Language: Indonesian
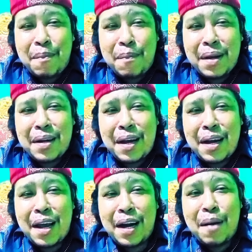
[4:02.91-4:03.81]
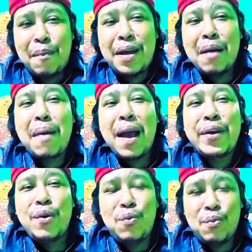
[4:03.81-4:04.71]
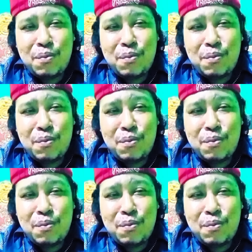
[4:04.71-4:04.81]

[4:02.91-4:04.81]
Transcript: lepas dari yang namanya baju